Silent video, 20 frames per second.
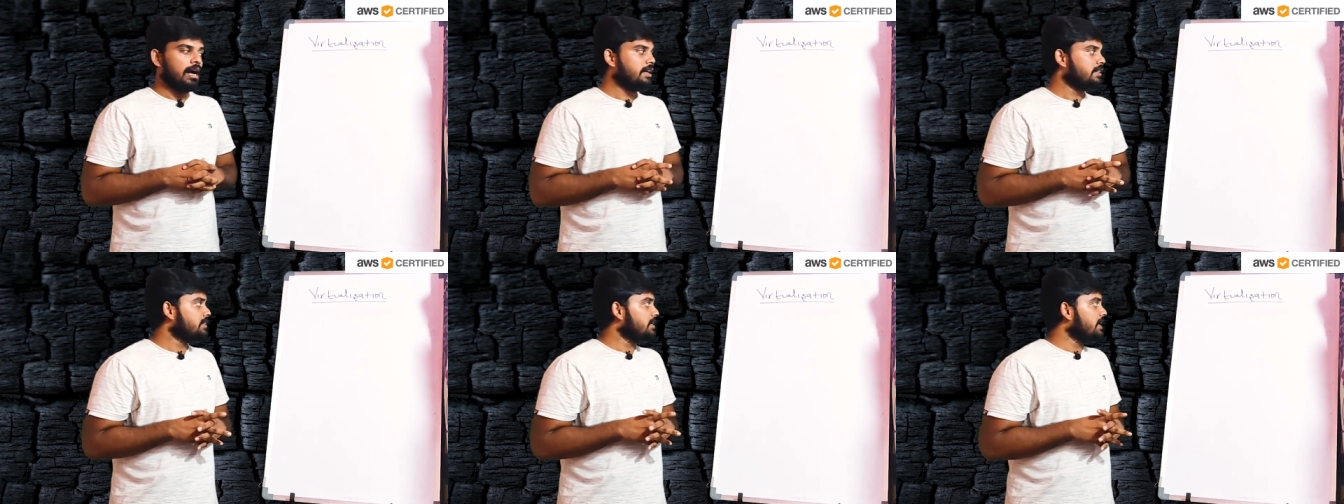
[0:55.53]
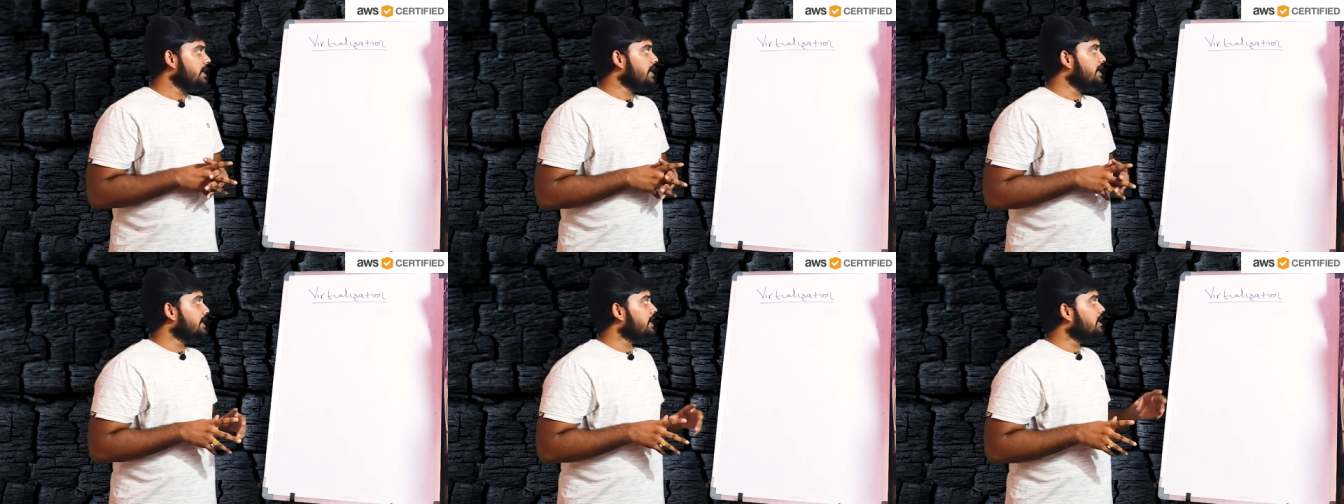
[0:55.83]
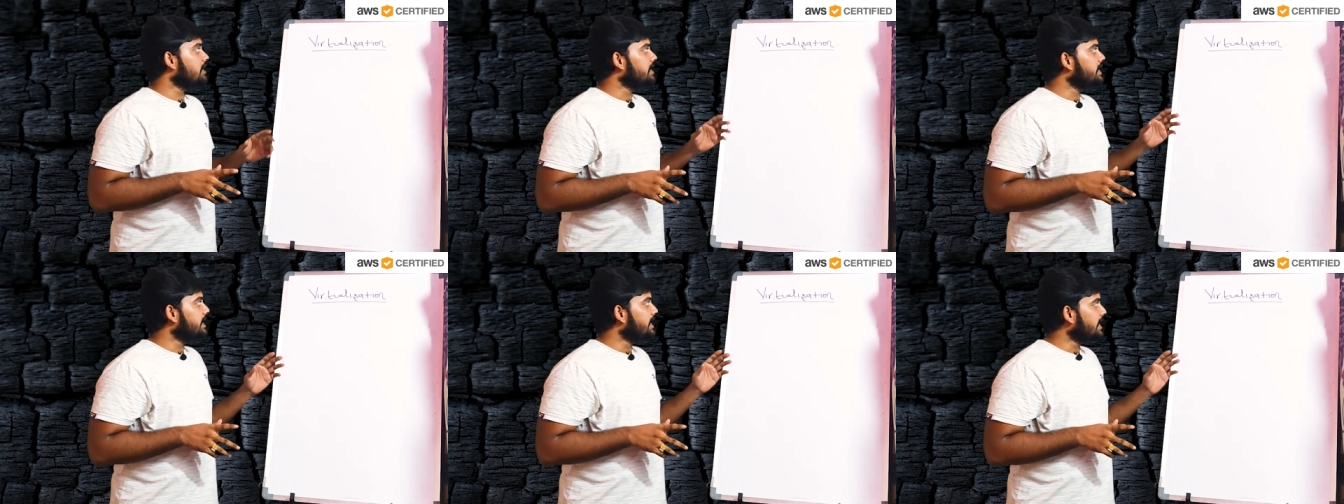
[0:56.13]
అయితే
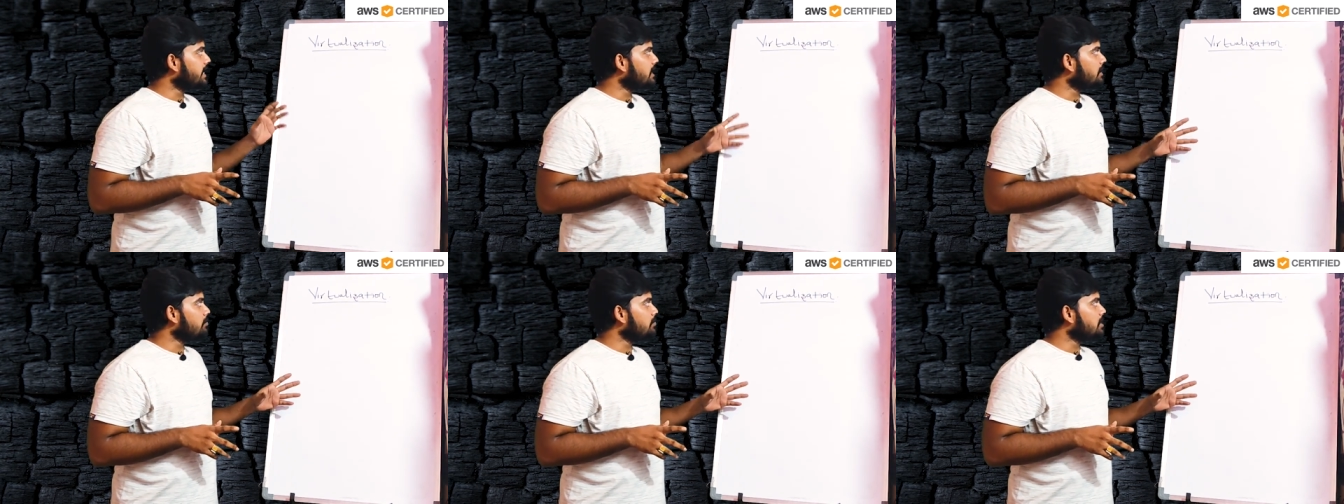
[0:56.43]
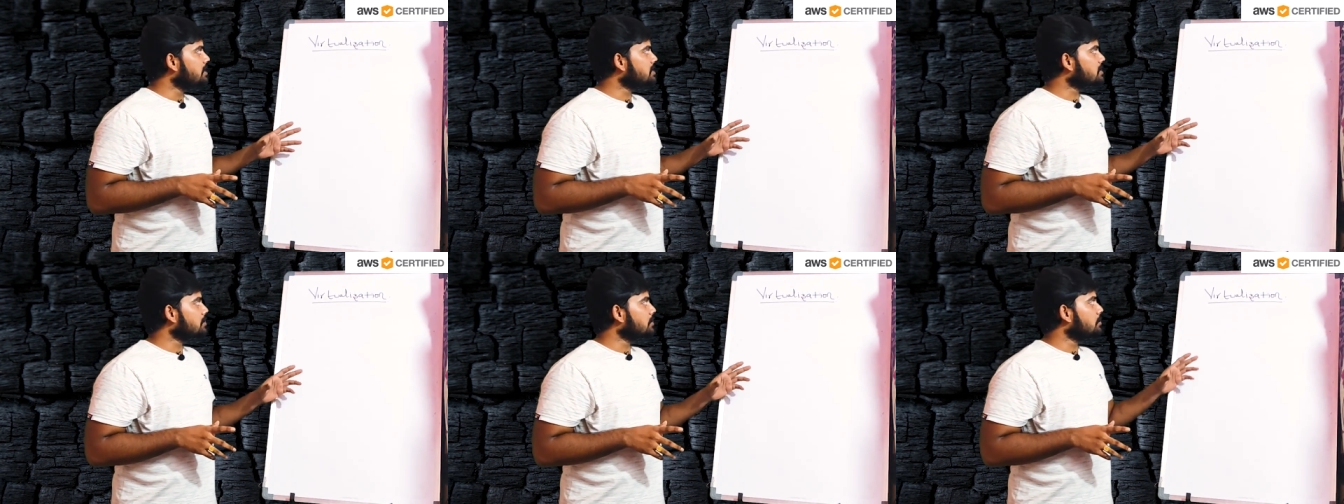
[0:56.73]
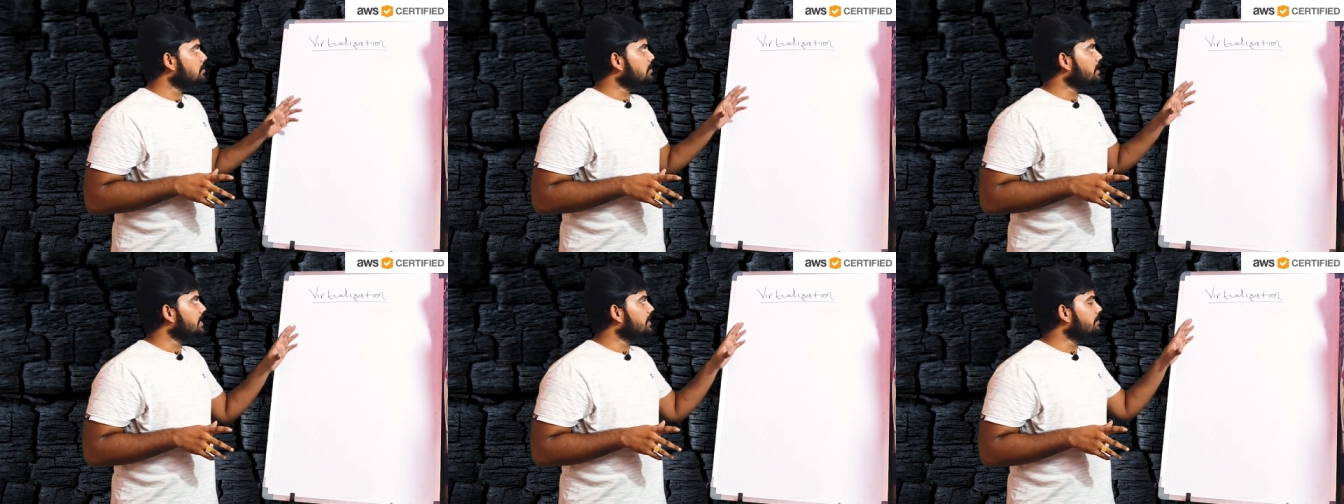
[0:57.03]
ఇక్కడ
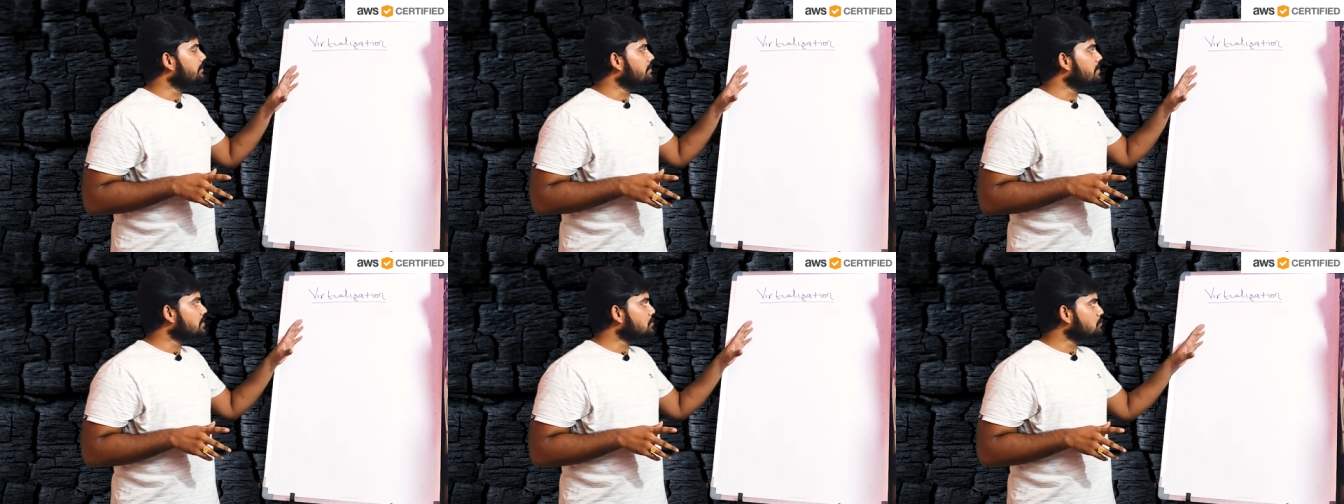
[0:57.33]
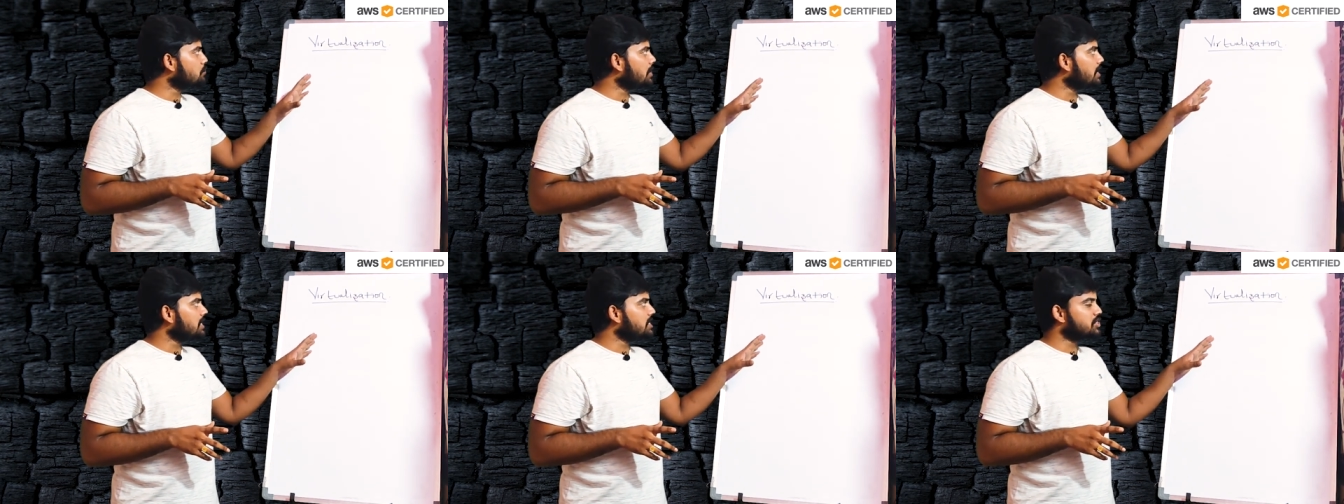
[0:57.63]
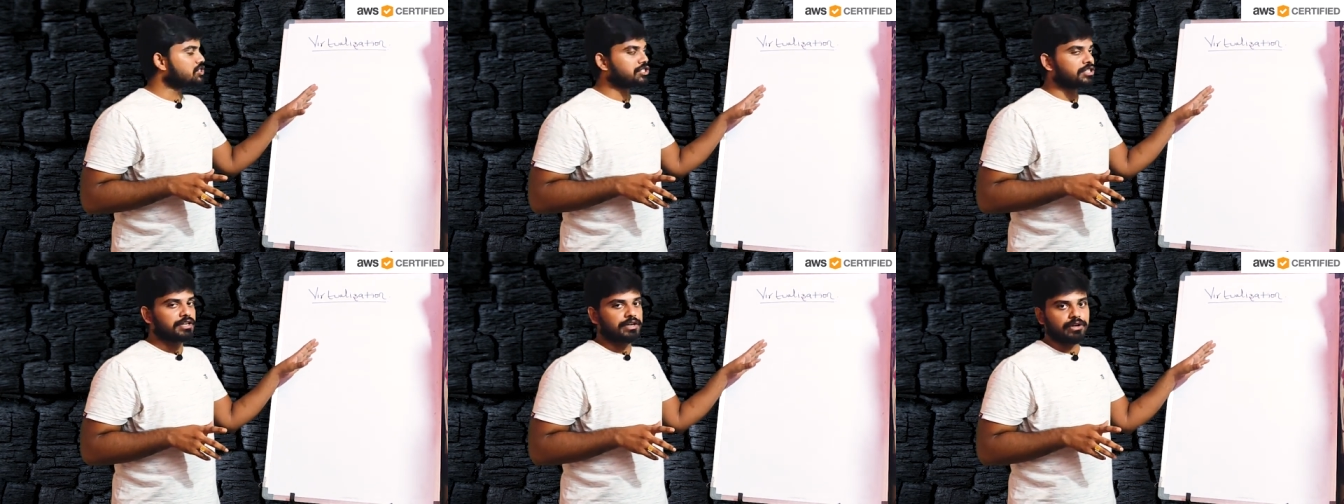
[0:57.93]
ఏడబ్ల్యూఎస్లో ఈ
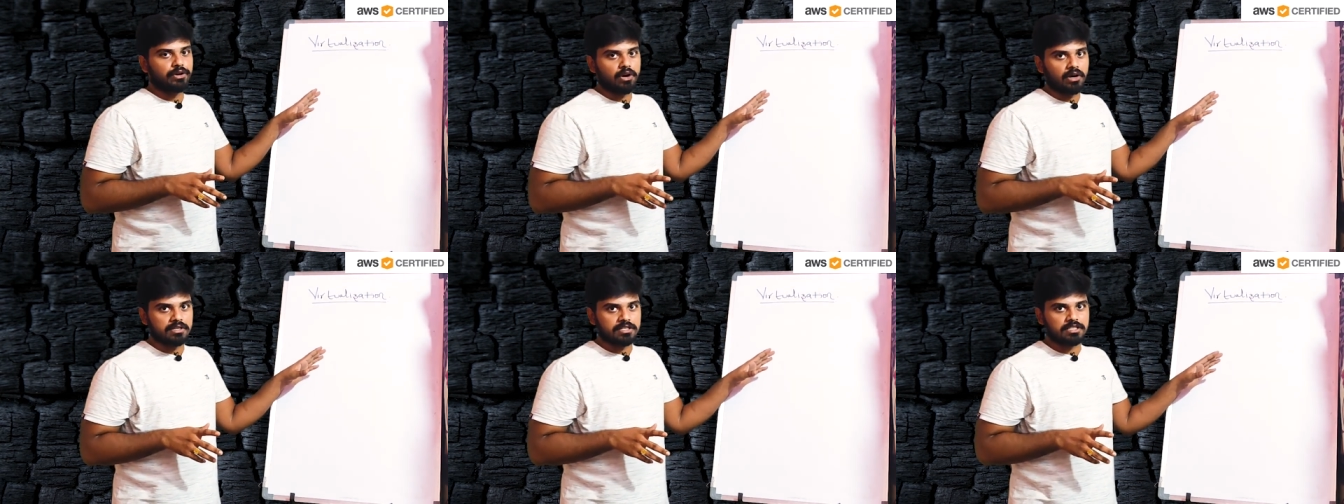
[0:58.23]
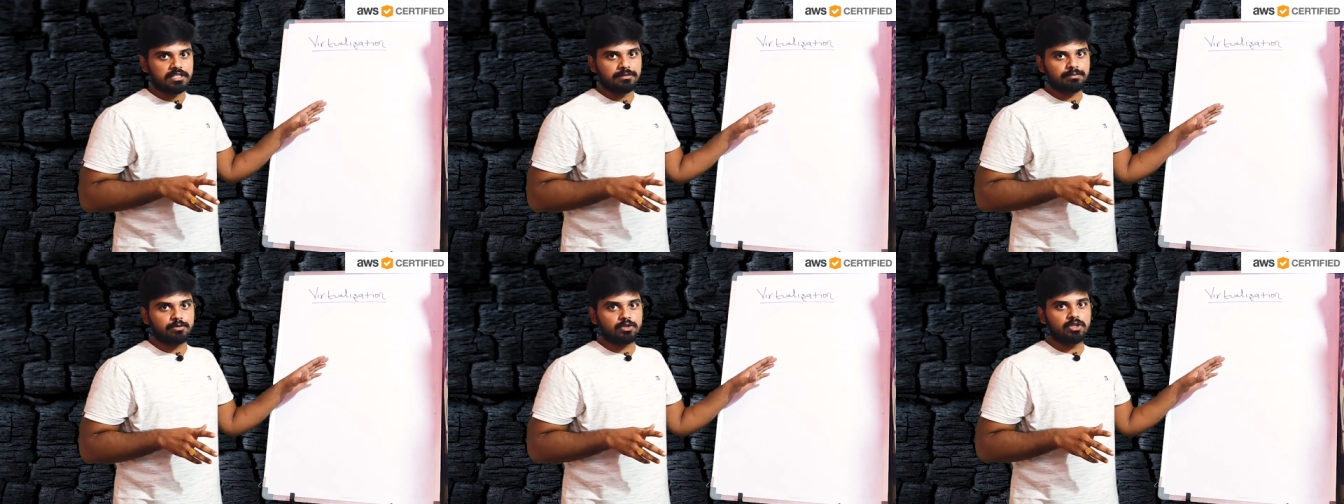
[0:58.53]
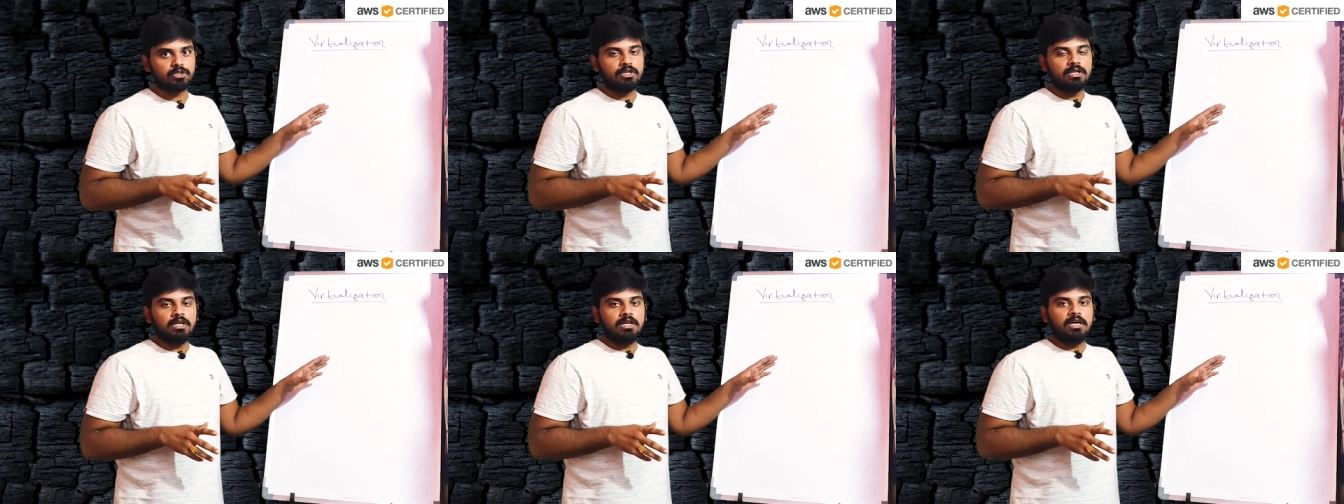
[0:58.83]
విర్చువలైజేషన్ అనే కాన్సెప్ట్